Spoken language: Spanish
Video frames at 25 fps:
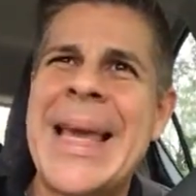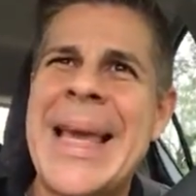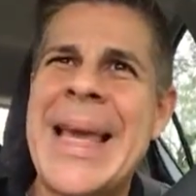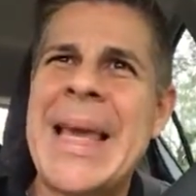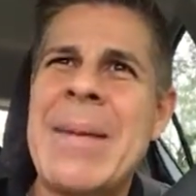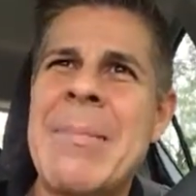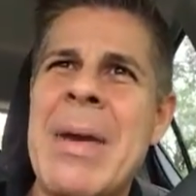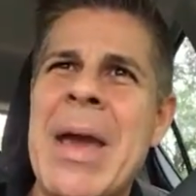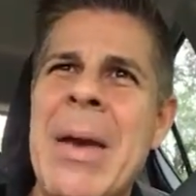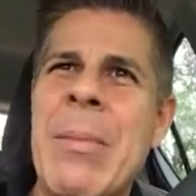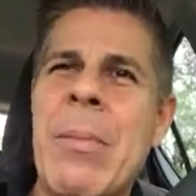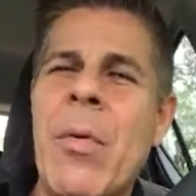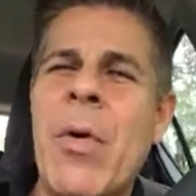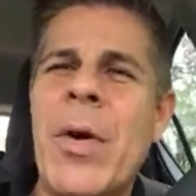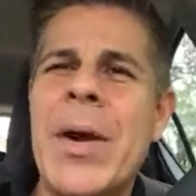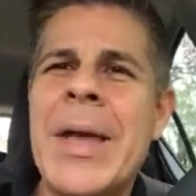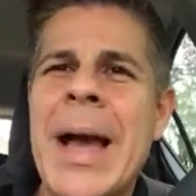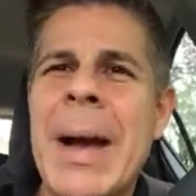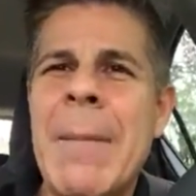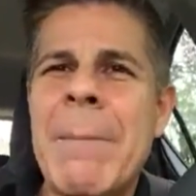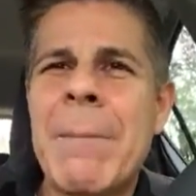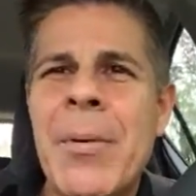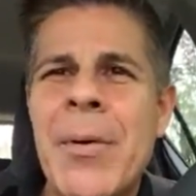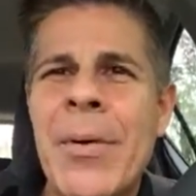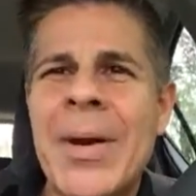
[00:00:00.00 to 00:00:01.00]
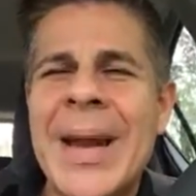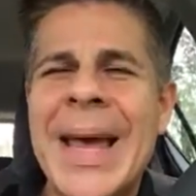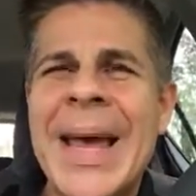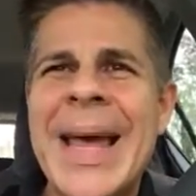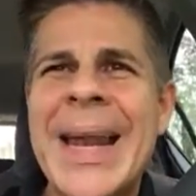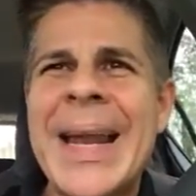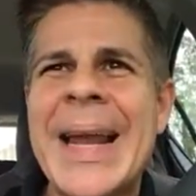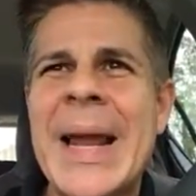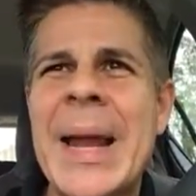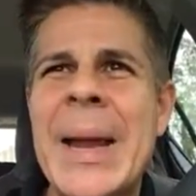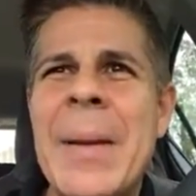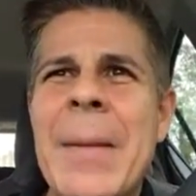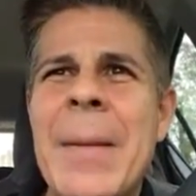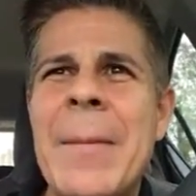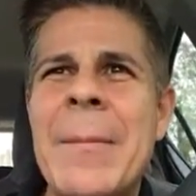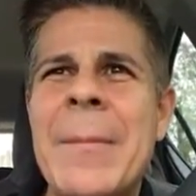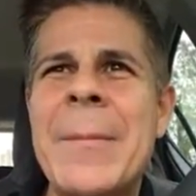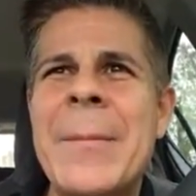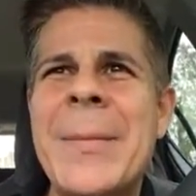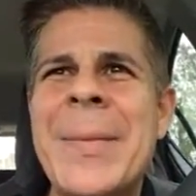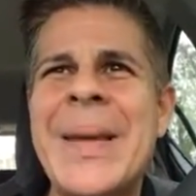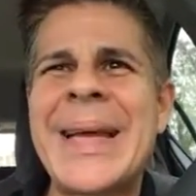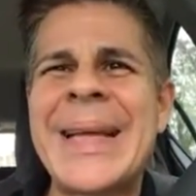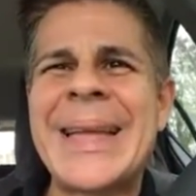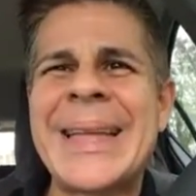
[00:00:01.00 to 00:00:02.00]
Y me voy a poner
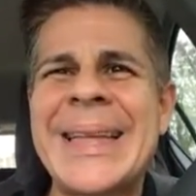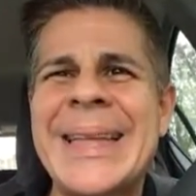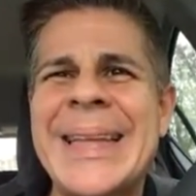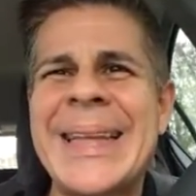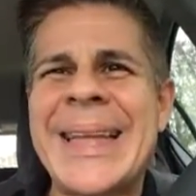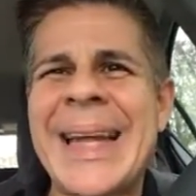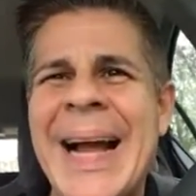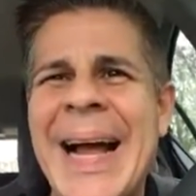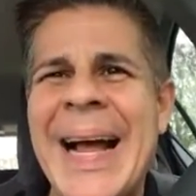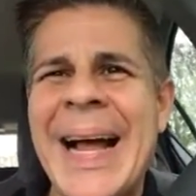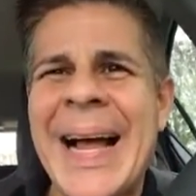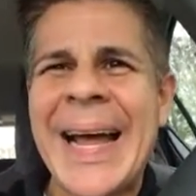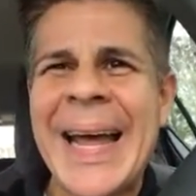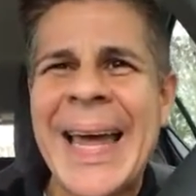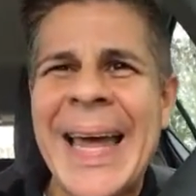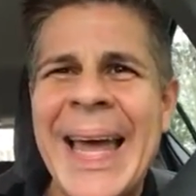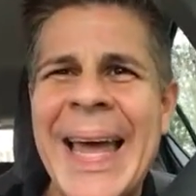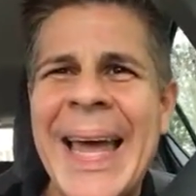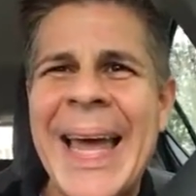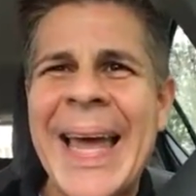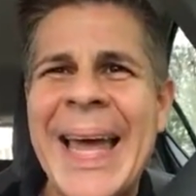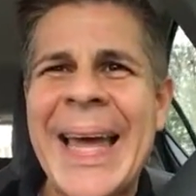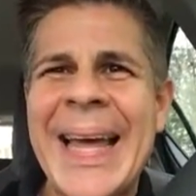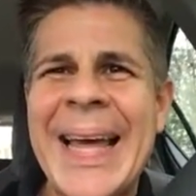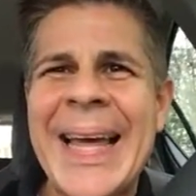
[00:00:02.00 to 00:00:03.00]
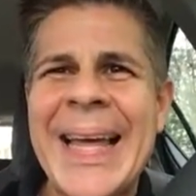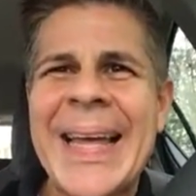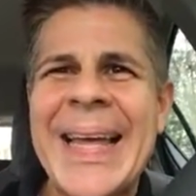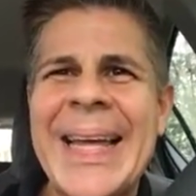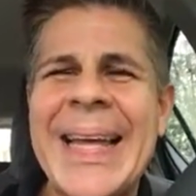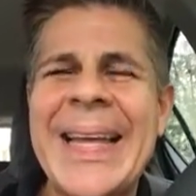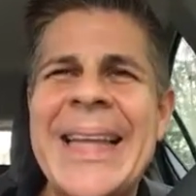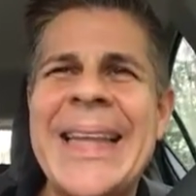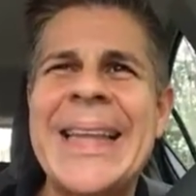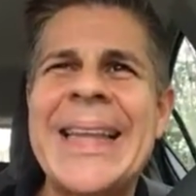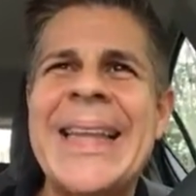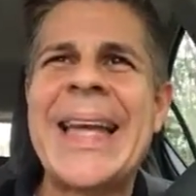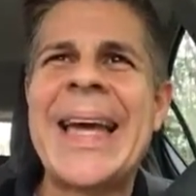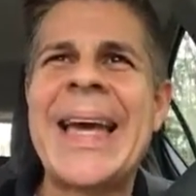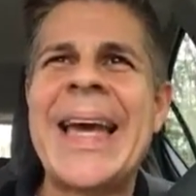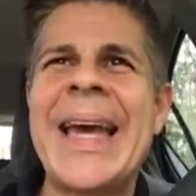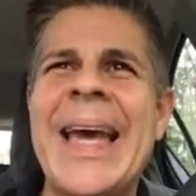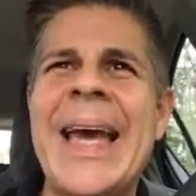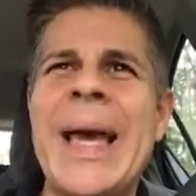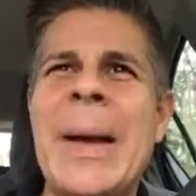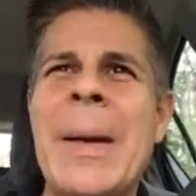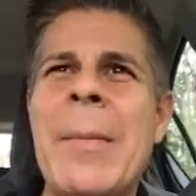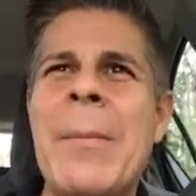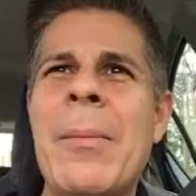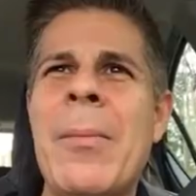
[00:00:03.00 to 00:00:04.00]
mi traje
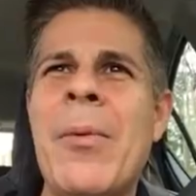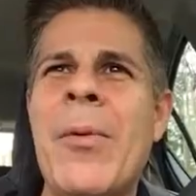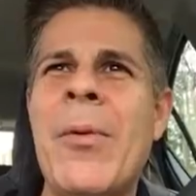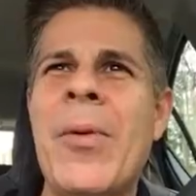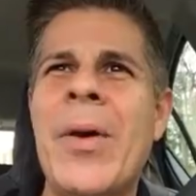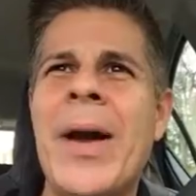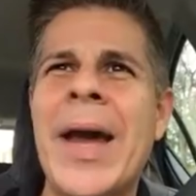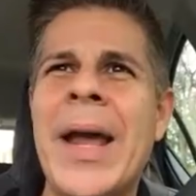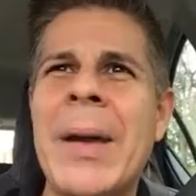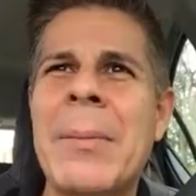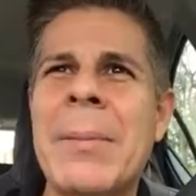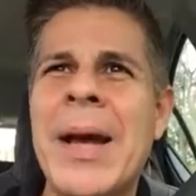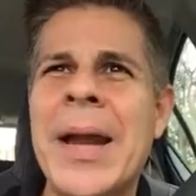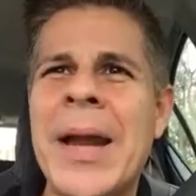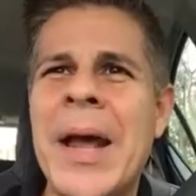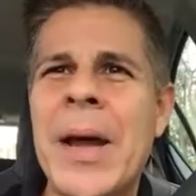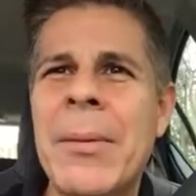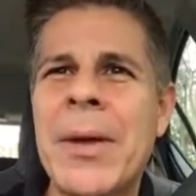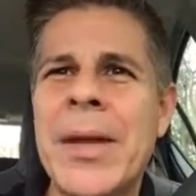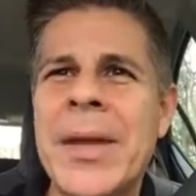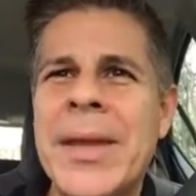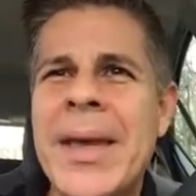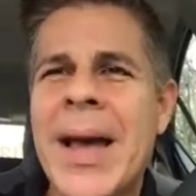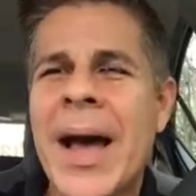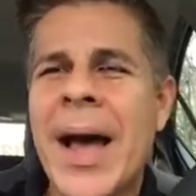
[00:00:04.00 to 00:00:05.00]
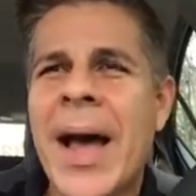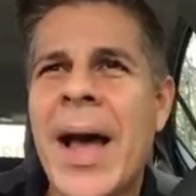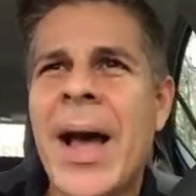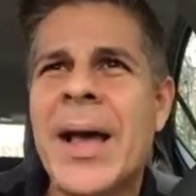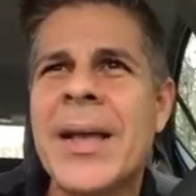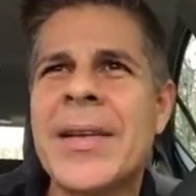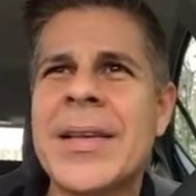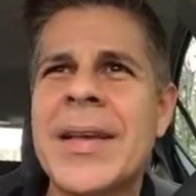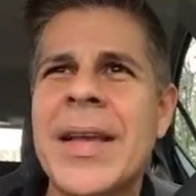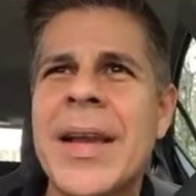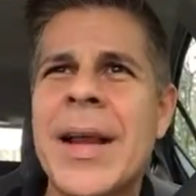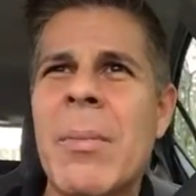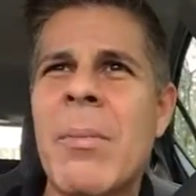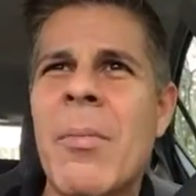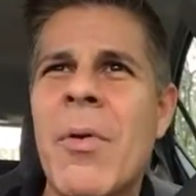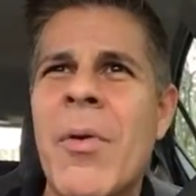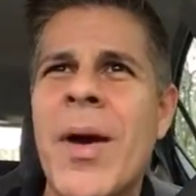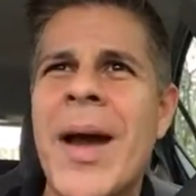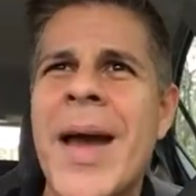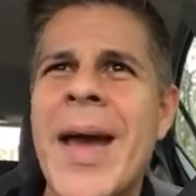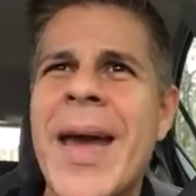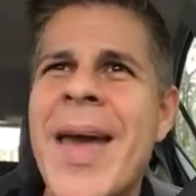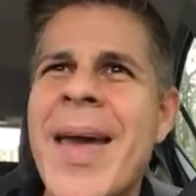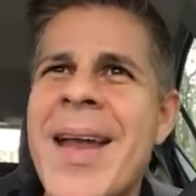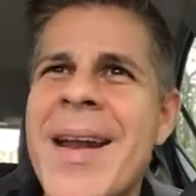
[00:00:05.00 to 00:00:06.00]
de Mujer Maravilla, si eres
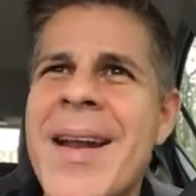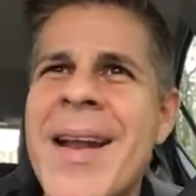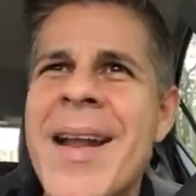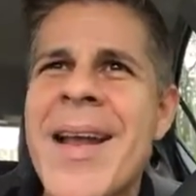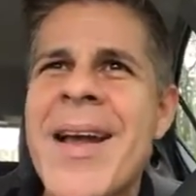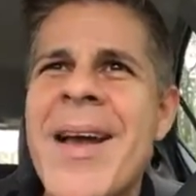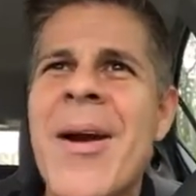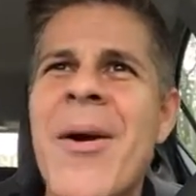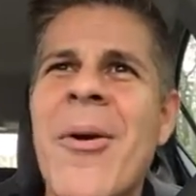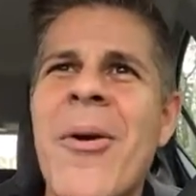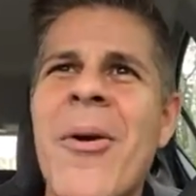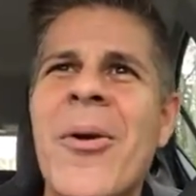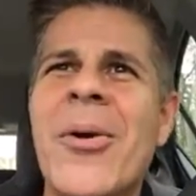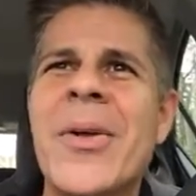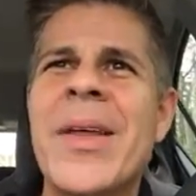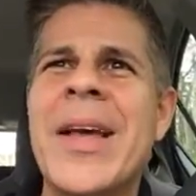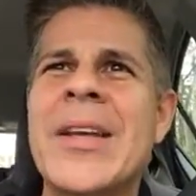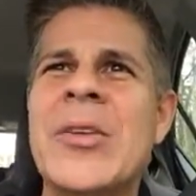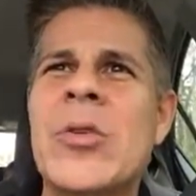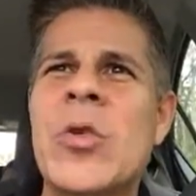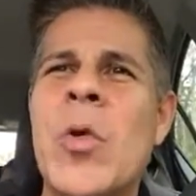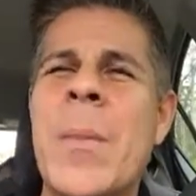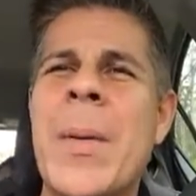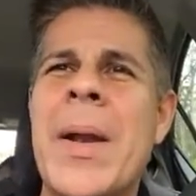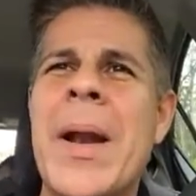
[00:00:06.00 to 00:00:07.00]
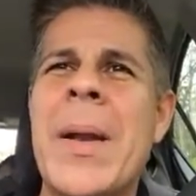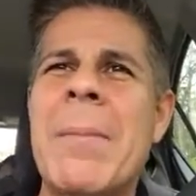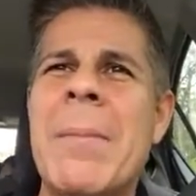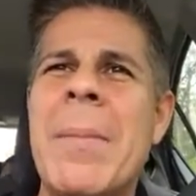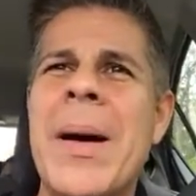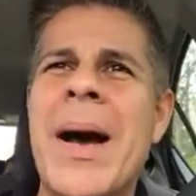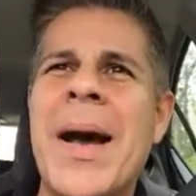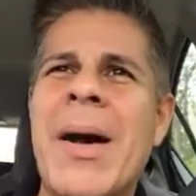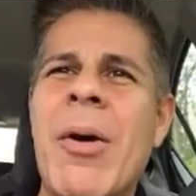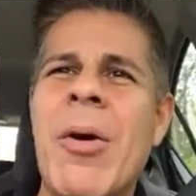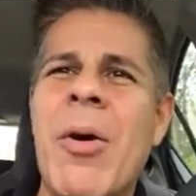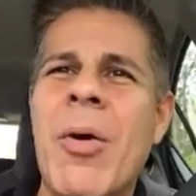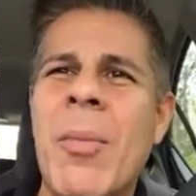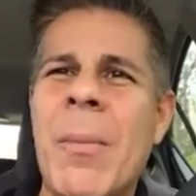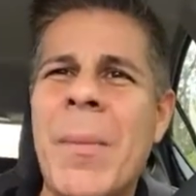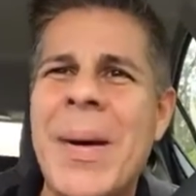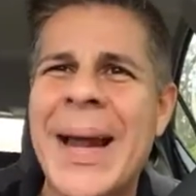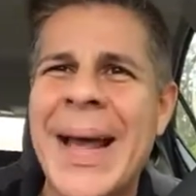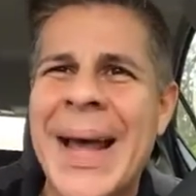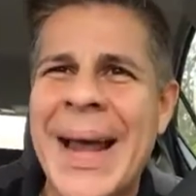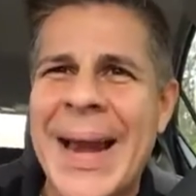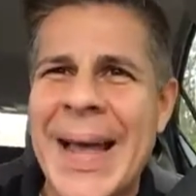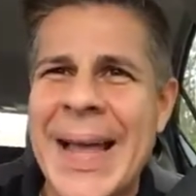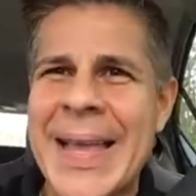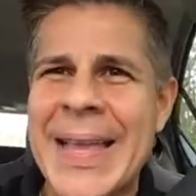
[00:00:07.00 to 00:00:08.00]
mujer, o de Superman o
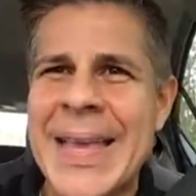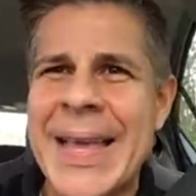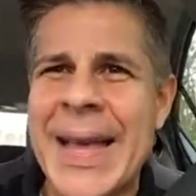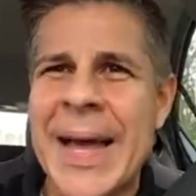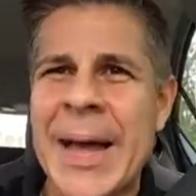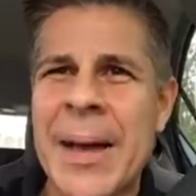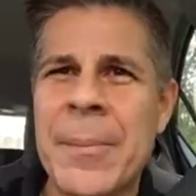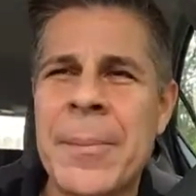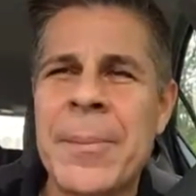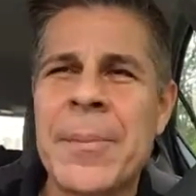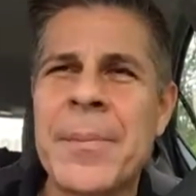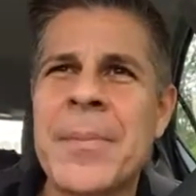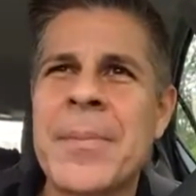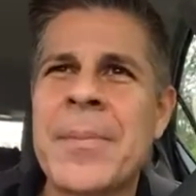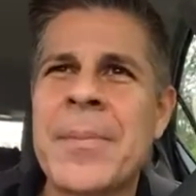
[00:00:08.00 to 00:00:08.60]
Hombre Araña,